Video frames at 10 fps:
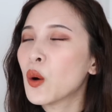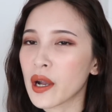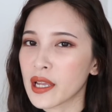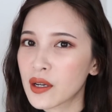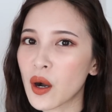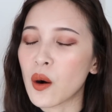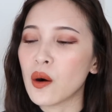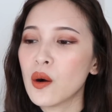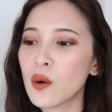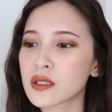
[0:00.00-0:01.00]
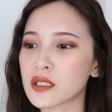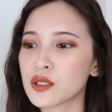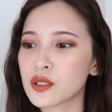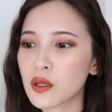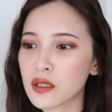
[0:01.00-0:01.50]
回购或者
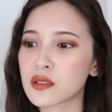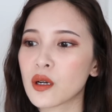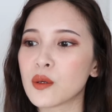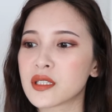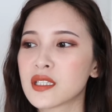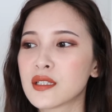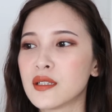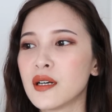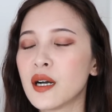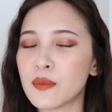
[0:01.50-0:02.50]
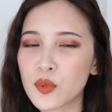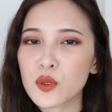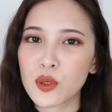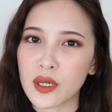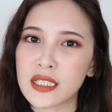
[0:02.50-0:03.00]
是用了之后，我真的很不
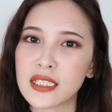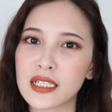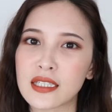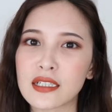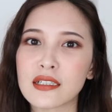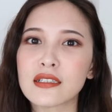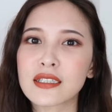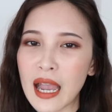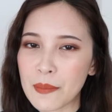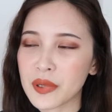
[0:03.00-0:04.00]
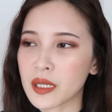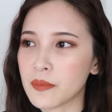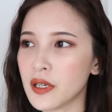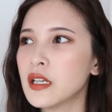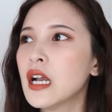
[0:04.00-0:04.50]
推荐的产品
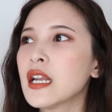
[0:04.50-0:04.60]
们。